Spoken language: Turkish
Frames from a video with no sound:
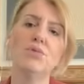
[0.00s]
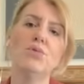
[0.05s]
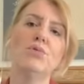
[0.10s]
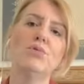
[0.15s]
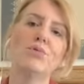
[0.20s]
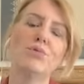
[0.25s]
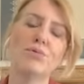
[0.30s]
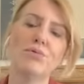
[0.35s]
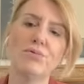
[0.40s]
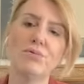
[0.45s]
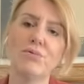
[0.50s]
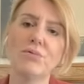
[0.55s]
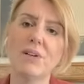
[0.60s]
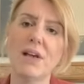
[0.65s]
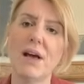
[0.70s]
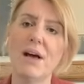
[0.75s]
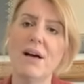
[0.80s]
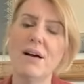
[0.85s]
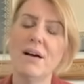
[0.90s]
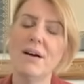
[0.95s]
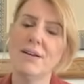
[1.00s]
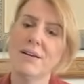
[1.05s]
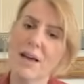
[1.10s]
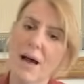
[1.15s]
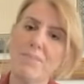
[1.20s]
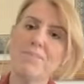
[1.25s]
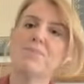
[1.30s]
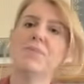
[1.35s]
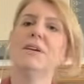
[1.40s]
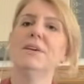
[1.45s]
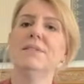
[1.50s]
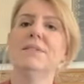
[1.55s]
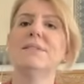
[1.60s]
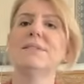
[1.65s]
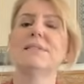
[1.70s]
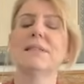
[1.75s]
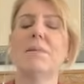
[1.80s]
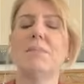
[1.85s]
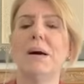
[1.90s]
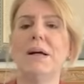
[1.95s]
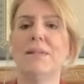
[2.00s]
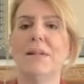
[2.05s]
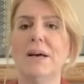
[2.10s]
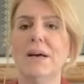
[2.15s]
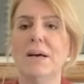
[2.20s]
olursunuz ya yaptığınız zaman.